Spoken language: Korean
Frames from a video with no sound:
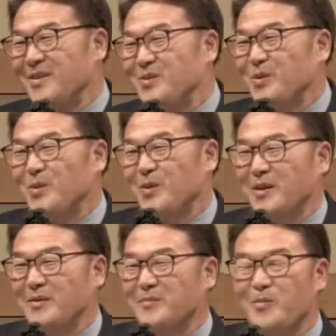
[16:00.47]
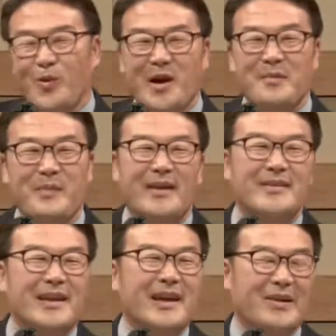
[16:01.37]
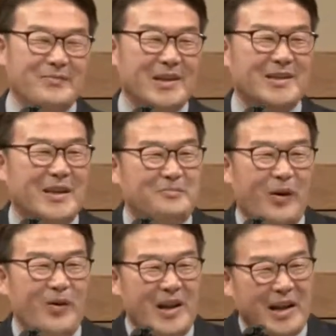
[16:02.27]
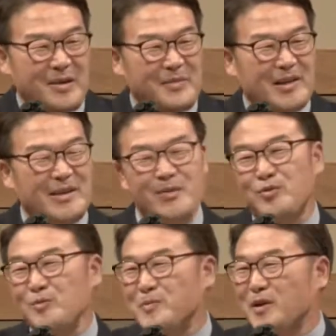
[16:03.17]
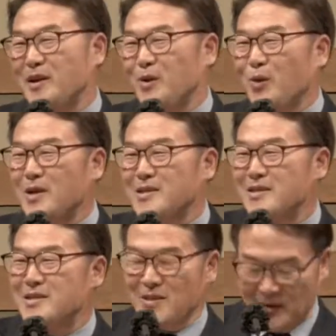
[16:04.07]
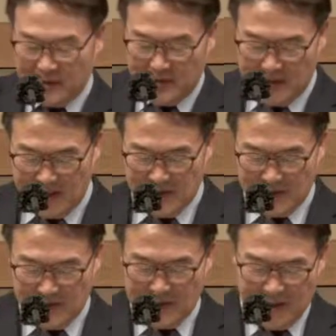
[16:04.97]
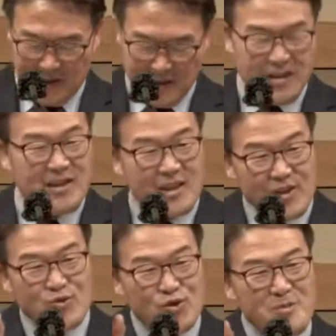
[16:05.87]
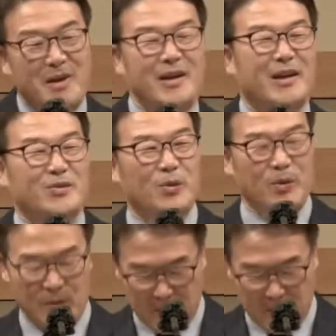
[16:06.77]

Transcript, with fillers: 돼도 뭐가 맞네 안 맞네 벌레가 맞네 불편하네 화장실이 어떠네 저떠네 일주일만 가도